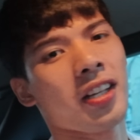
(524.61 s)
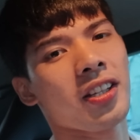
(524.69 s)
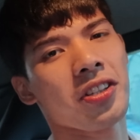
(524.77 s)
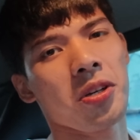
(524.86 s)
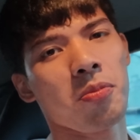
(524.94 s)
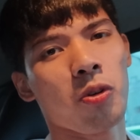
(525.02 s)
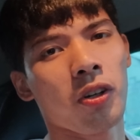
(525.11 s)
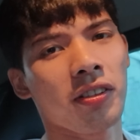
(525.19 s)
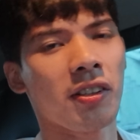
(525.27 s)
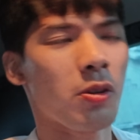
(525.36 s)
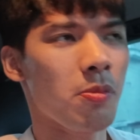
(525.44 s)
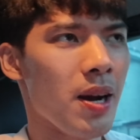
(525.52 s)
natin siya bukas
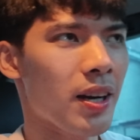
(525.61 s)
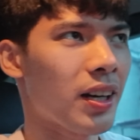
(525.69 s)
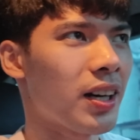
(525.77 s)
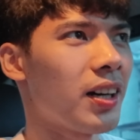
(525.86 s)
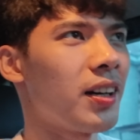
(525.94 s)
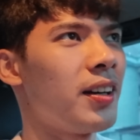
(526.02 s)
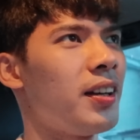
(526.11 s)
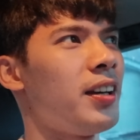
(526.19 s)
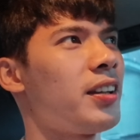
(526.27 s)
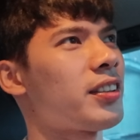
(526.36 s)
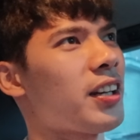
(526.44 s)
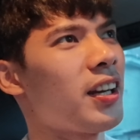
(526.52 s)
ng umaga
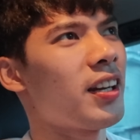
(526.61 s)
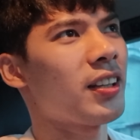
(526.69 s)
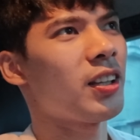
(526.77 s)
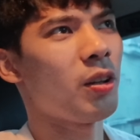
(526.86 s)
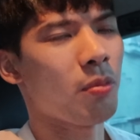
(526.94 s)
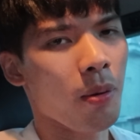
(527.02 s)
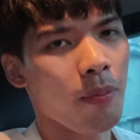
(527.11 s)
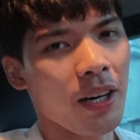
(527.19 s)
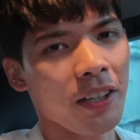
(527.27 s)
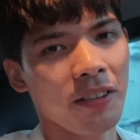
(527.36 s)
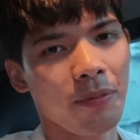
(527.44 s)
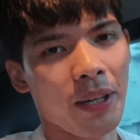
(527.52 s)
try natin
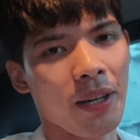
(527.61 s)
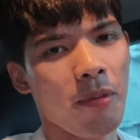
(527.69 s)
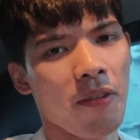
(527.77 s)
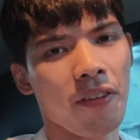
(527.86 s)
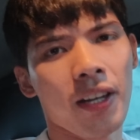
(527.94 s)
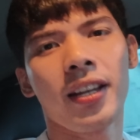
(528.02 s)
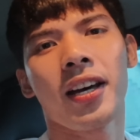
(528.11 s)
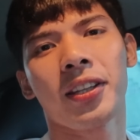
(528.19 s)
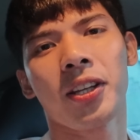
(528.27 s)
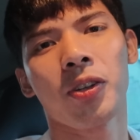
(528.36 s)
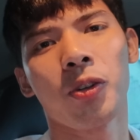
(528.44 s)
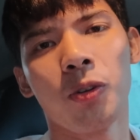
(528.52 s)
lumabas para ma-feel
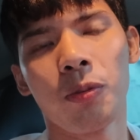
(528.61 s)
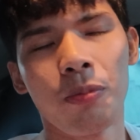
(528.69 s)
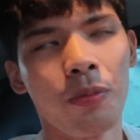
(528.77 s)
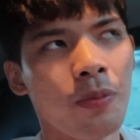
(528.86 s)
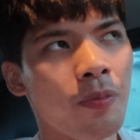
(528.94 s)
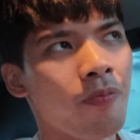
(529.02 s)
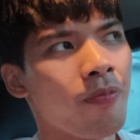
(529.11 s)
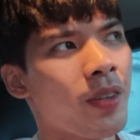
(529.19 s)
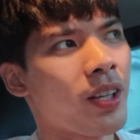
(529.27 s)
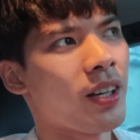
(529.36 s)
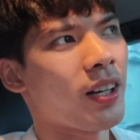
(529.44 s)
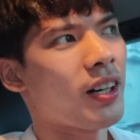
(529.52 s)
natin kung
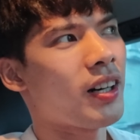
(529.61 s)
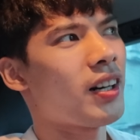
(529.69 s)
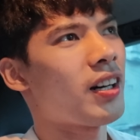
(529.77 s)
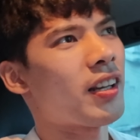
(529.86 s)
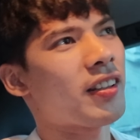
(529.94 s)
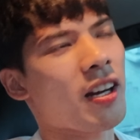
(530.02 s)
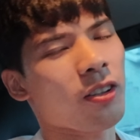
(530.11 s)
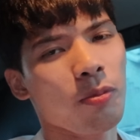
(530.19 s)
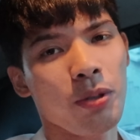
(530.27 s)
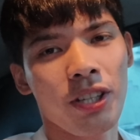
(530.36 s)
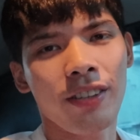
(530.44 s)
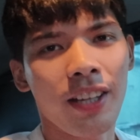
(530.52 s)
uh, sakto
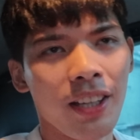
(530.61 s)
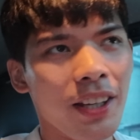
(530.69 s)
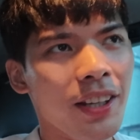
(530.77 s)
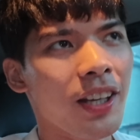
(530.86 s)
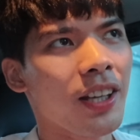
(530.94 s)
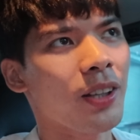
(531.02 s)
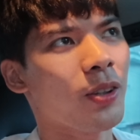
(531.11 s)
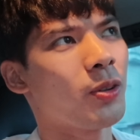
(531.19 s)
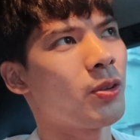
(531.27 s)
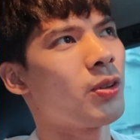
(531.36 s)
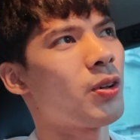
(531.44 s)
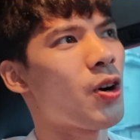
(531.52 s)
ba siya sa init
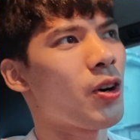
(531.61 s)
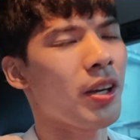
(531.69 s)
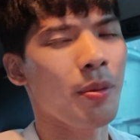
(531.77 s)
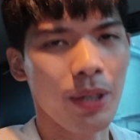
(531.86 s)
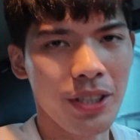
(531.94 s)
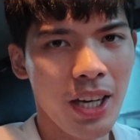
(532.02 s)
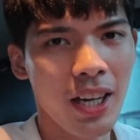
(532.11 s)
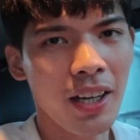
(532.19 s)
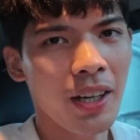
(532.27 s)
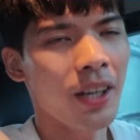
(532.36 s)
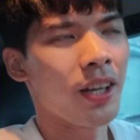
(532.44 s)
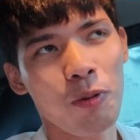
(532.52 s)
kung okay ba siya
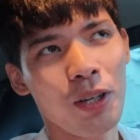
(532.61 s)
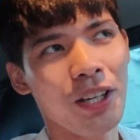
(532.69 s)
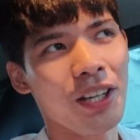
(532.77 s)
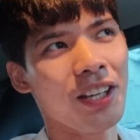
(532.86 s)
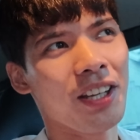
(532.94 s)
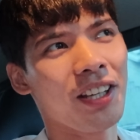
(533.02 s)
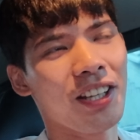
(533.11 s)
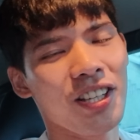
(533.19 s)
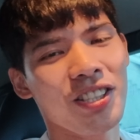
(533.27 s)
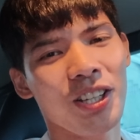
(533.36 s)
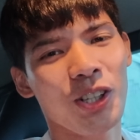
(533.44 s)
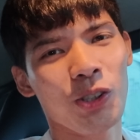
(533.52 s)
huli hindi
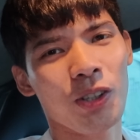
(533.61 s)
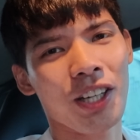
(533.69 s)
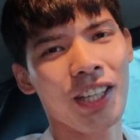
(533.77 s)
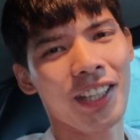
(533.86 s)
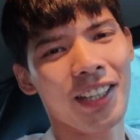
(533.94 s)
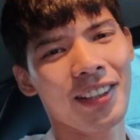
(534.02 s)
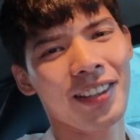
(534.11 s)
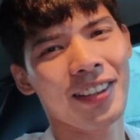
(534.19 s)
siya ganun kainit